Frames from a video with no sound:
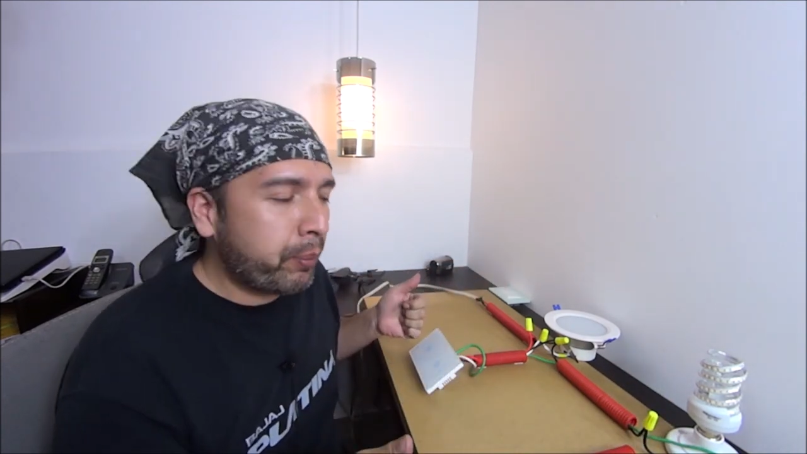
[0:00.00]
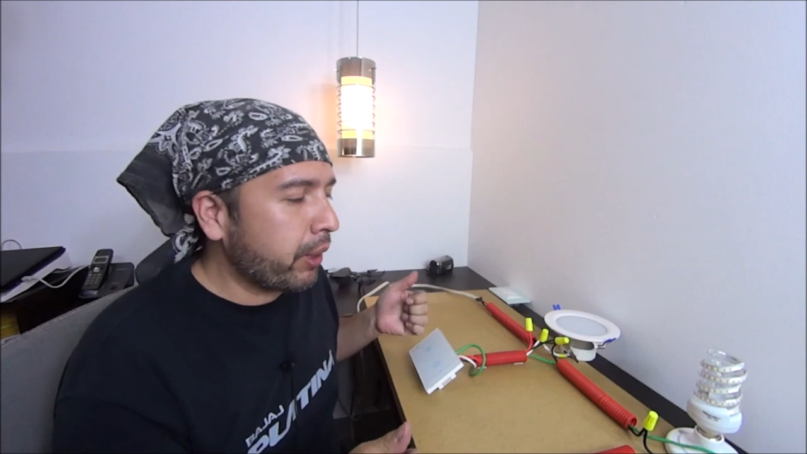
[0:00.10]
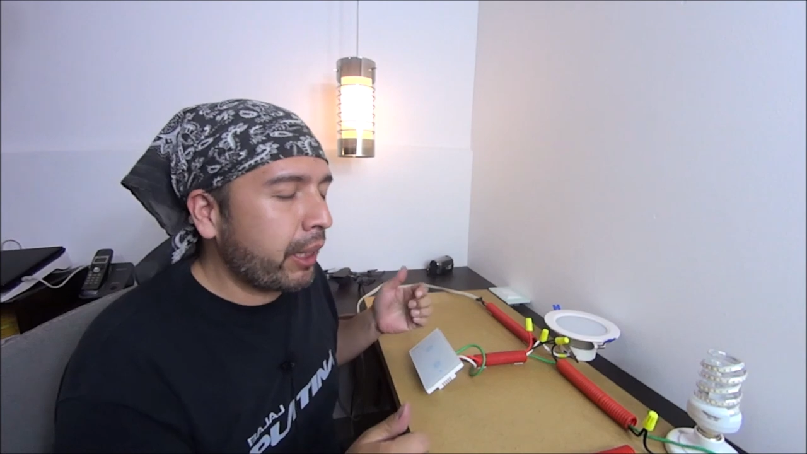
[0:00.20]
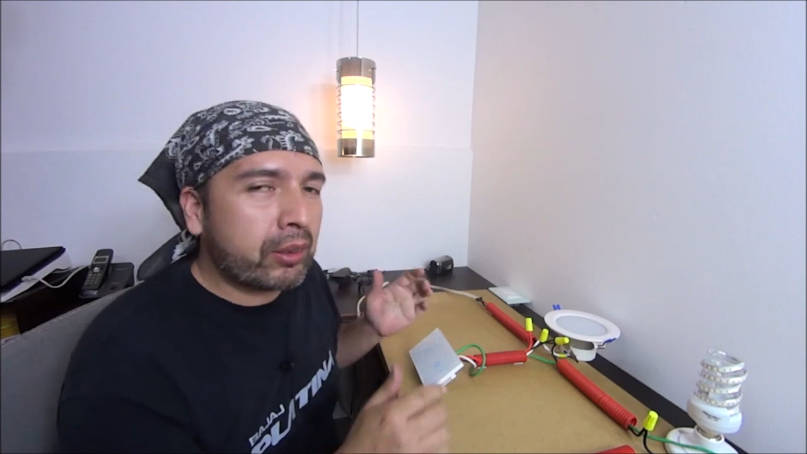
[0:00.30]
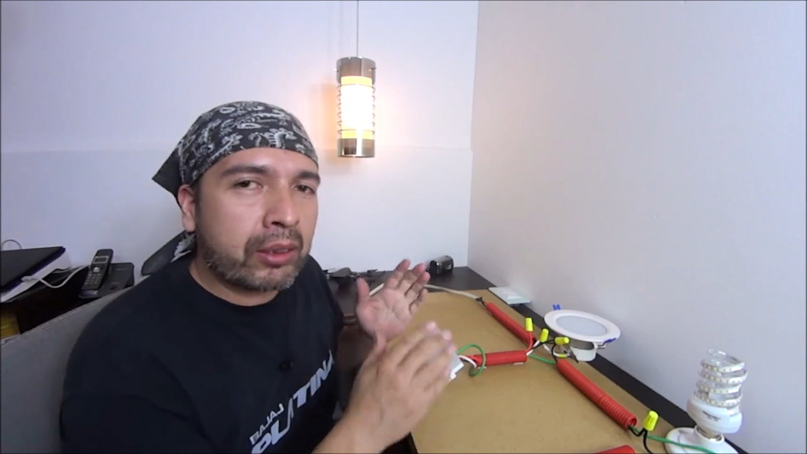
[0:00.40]

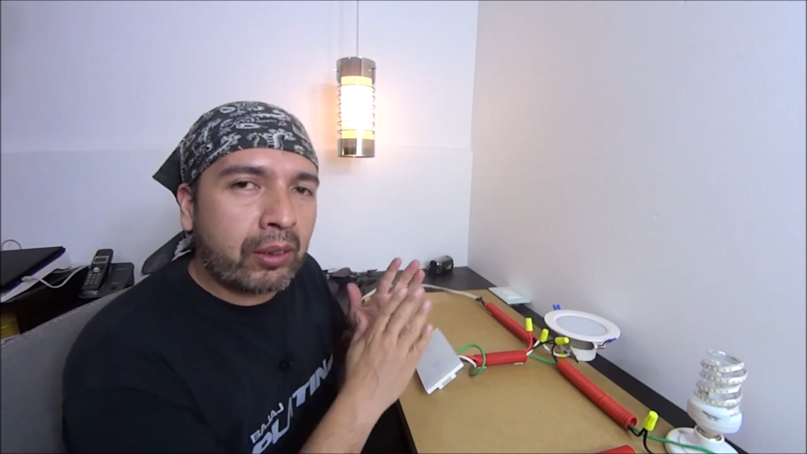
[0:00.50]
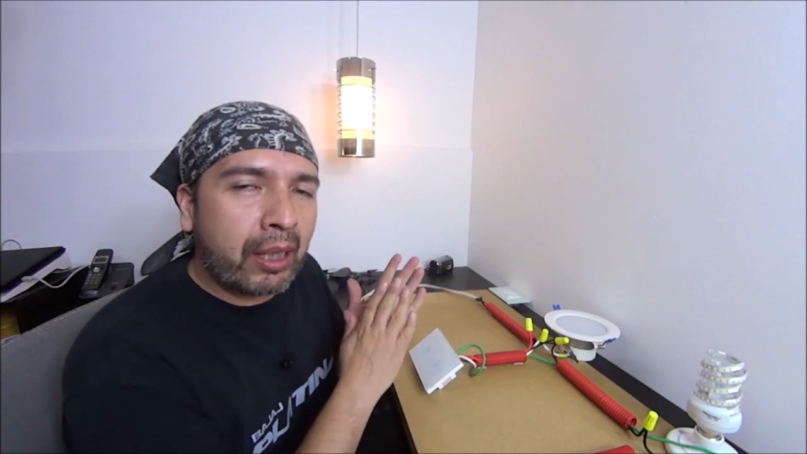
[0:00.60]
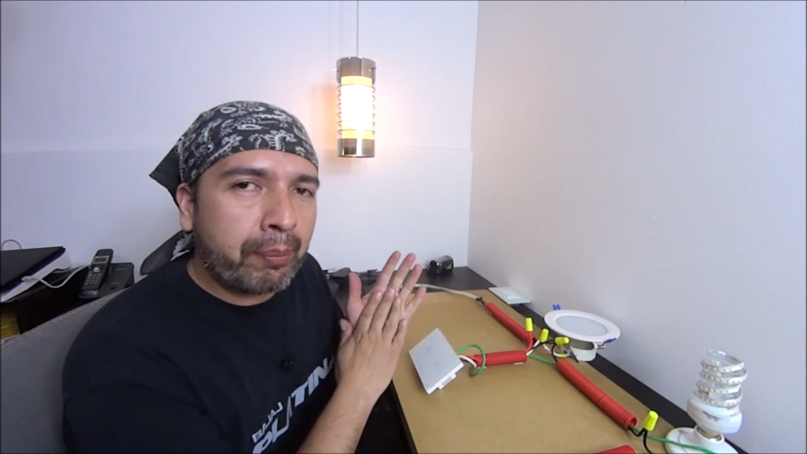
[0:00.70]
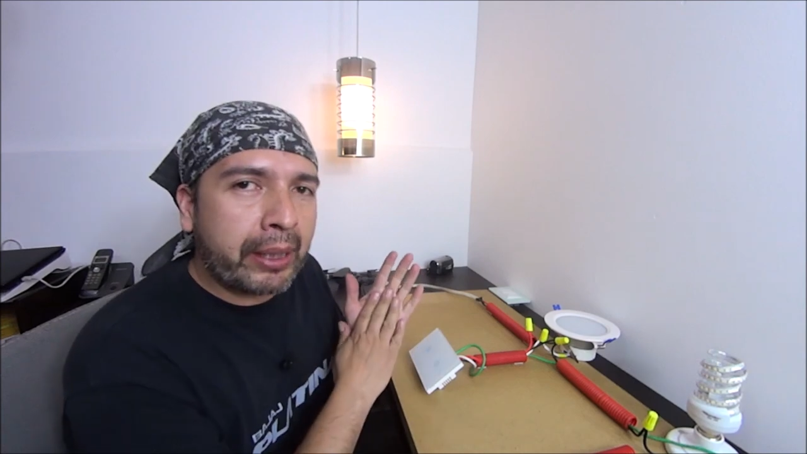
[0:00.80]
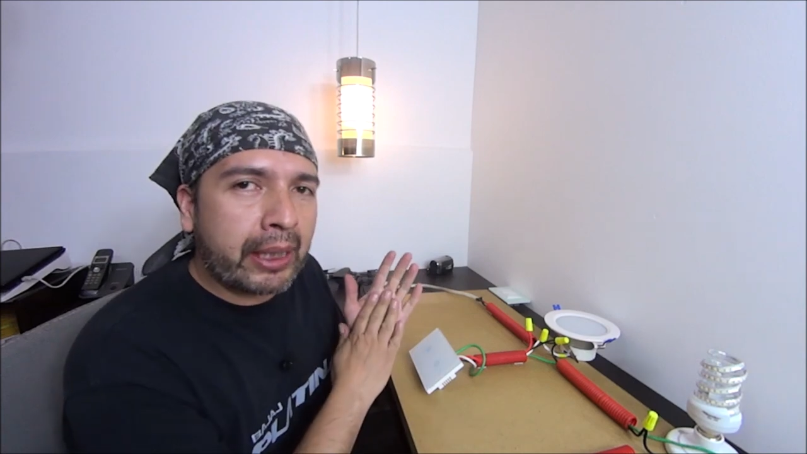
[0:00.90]
porque eso es con
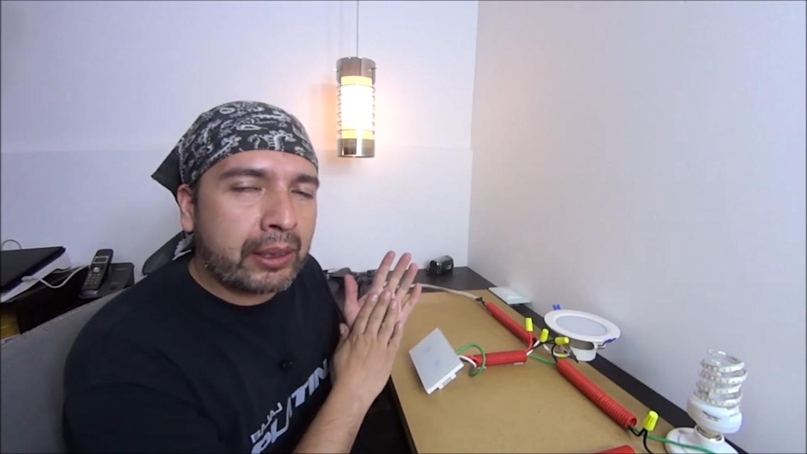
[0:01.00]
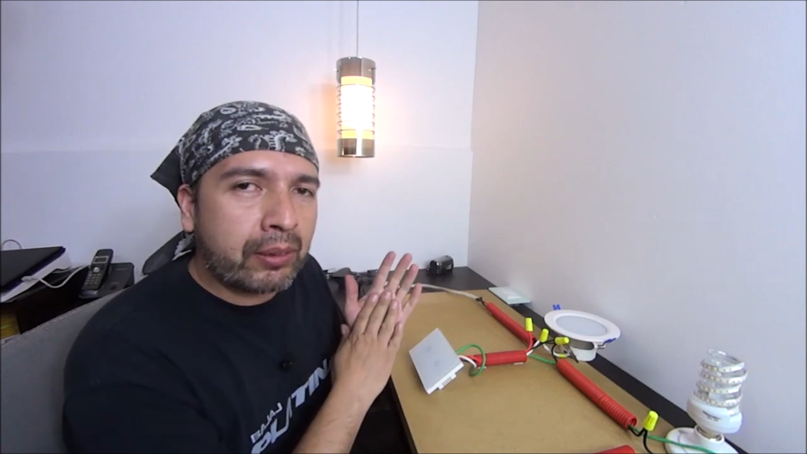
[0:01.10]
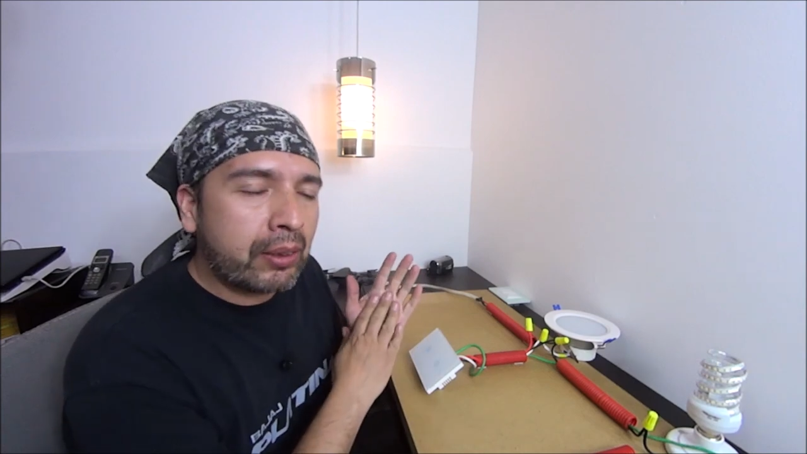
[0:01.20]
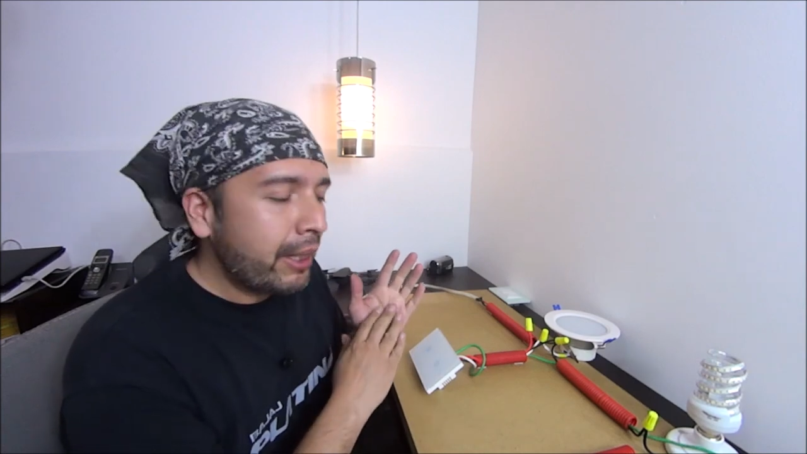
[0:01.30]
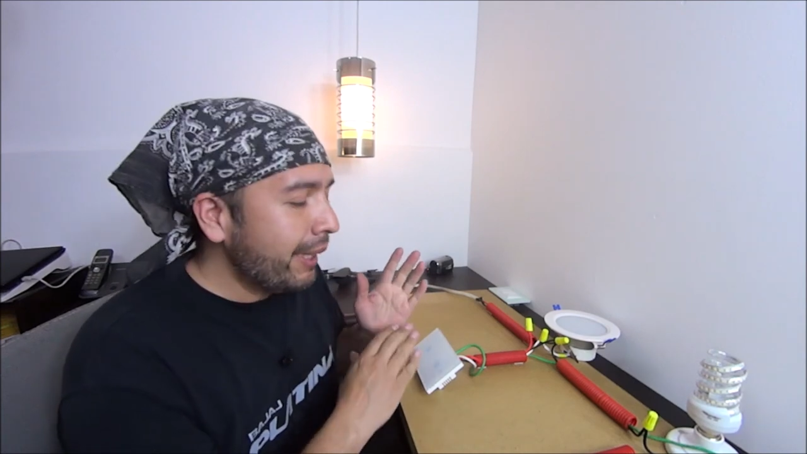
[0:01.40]
la aplicación